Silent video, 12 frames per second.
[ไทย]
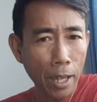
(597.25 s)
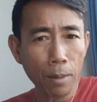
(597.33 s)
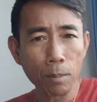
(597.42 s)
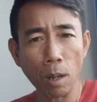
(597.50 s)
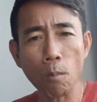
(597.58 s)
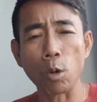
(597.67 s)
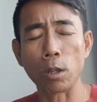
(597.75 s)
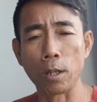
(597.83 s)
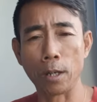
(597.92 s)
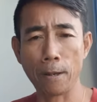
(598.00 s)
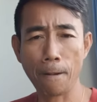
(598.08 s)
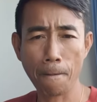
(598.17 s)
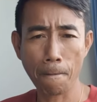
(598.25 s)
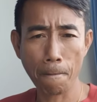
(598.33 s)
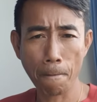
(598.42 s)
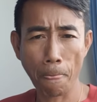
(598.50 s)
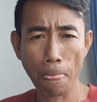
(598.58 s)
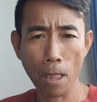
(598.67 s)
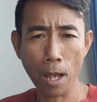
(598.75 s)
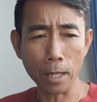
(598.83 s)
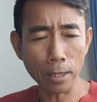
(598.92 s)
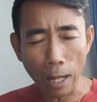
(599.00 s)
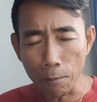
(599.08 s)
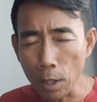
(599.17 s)
มันทั้งหมดเลย อา
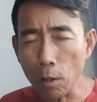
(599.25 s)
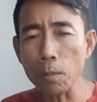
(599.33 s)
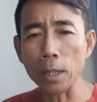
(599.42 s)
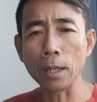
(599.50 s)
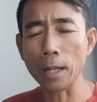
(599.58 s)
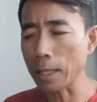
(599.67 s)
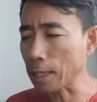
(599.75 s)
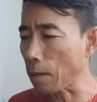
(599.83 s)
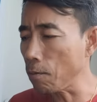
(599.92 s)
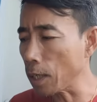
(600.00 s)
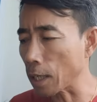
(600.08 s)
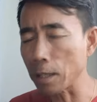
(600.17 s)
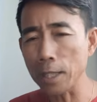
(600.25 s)
จารย์วิทย์ก็เหมือนกันอาจารย์วิทย์เห็น